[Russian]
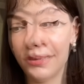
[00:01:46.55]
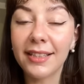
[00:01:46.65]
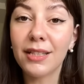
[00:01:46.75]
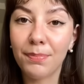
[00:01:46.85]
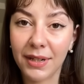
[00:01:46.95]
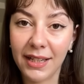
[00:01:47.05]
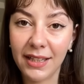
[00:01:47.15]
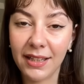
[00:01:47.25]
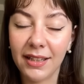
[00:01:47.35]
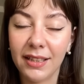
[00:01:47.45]
Это
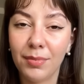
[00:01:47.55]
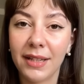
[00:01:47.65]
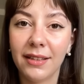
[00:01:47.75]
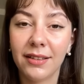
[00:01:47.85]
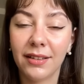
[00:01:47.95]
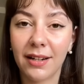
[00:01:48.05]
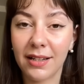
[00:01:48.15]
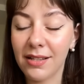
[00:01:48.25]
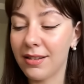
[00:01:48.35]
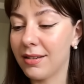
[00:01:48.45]
спрей от бренда
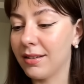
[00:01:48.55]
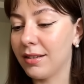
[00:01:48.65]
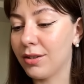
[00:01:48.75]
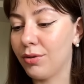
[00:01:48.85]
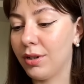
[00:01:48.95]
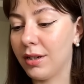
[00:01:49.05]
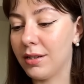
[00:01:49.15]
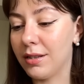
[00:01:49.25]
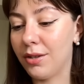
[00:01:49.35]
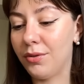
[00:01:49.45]
Clarins, насколько я
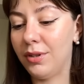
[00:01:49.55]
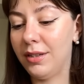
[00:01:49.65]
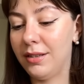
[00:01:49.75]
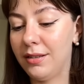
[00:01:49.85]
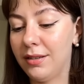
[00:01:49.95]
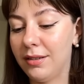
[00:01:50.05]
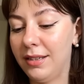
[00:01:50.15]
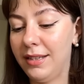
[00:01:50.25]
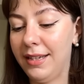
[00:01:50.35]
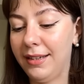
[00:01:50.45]
знаю, из
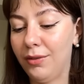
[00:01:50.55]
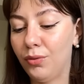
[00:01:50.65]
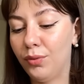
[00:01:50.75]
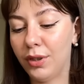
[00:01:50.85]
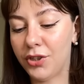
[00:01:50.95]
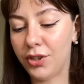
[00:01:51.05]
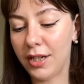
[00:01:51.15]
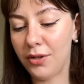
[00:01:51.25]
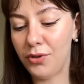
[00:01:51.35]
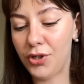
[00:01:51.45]
линейки
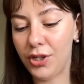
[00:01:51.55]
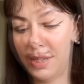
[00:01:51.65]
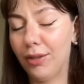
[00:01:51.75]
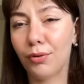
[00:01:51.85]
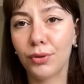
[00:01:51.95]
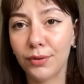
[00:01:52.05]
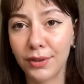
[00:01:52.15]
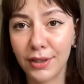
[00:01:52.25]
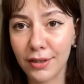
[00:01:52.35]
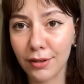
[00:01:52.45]
увлажняющий
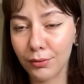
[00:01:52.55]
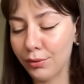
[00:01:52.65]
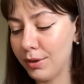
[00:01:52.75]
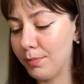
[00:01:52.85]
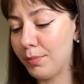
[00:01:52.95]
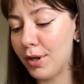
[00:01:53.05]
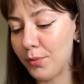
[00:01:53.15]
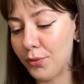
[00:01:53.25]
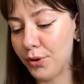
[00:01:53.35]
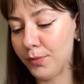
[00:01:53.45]
гиалуроновой кислотой,
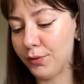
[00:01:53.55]
по-моему,